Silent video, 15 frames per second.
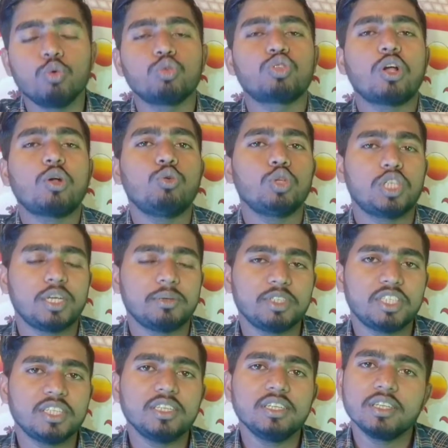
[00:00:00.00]
उसका कुछ
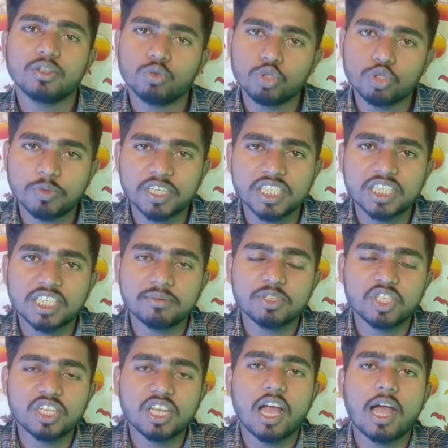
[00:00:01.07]
कमीशन कुछ परसेंट
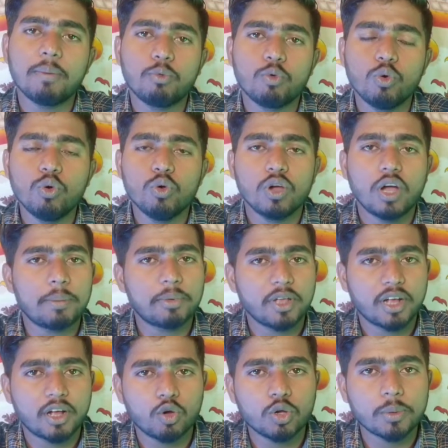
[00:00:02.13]
कमीशन आपको आपके
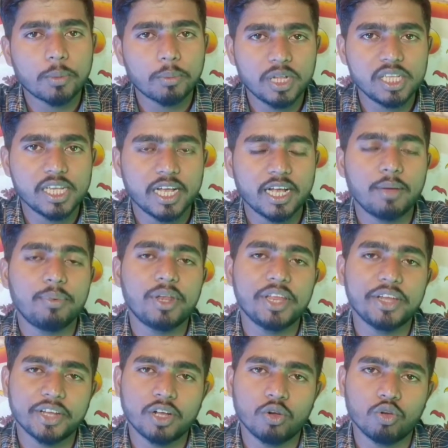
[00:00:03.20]
अकाउंट में मिल जाएगा
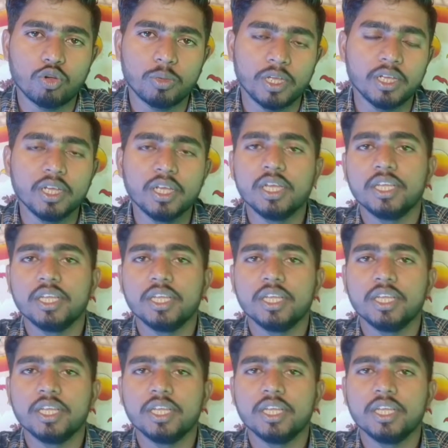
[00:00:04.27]
अफिलिएट अकाउंट में